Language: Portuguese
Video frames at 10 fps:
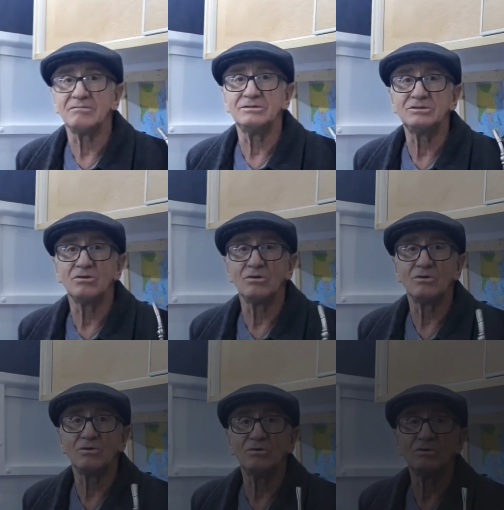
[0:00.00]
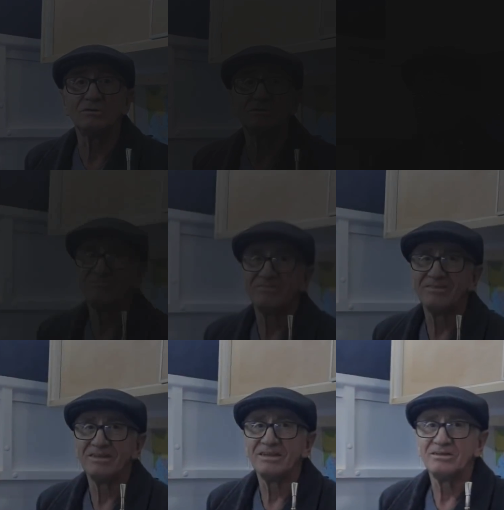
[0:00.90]
como a gente colocou.
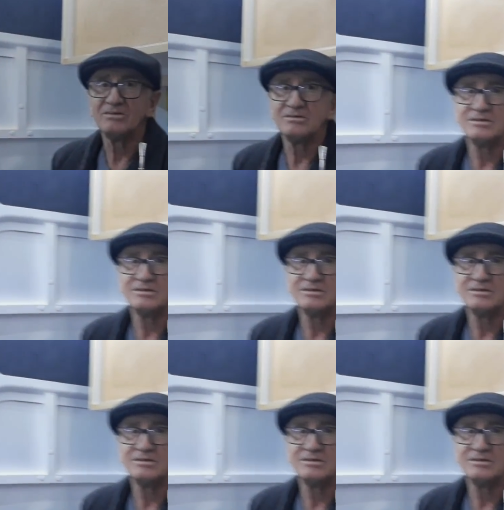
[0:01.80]
Esse barulhinho é